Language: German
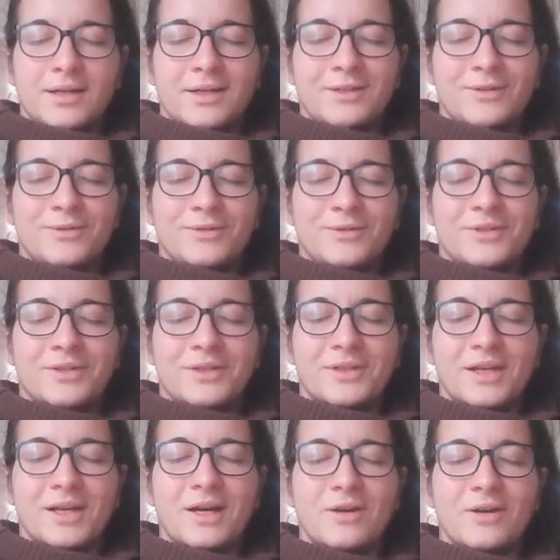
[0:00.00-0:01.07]
und
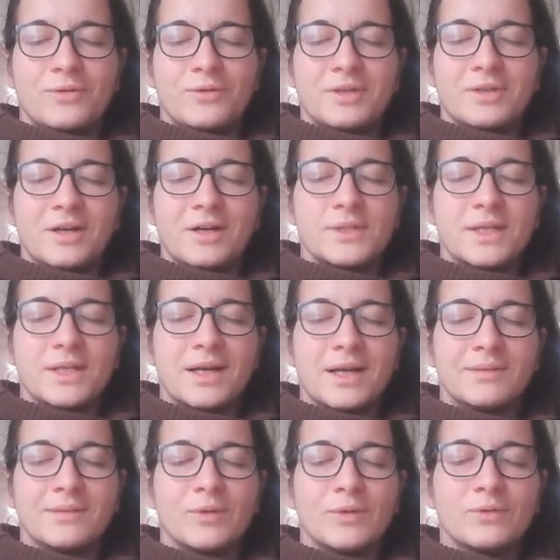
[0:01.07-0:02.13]
laut
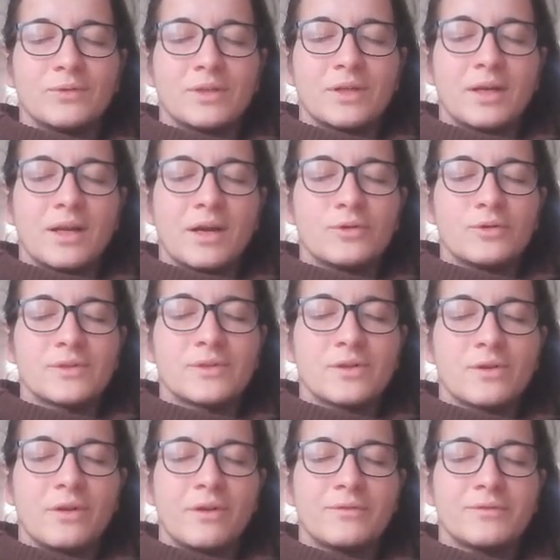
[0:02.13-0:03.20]
ausatmen oder laut
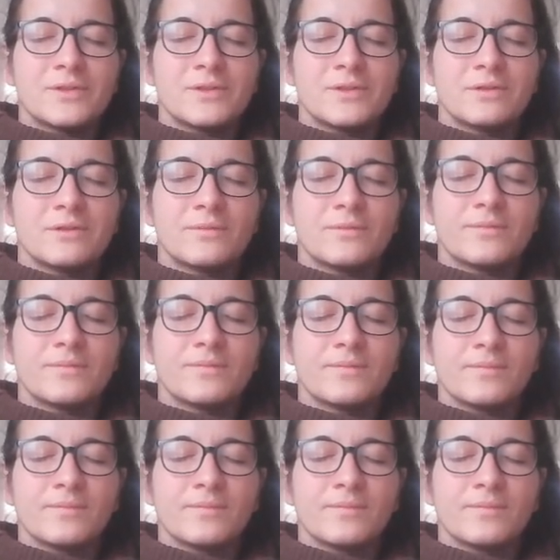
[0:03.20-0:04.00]
seufzen.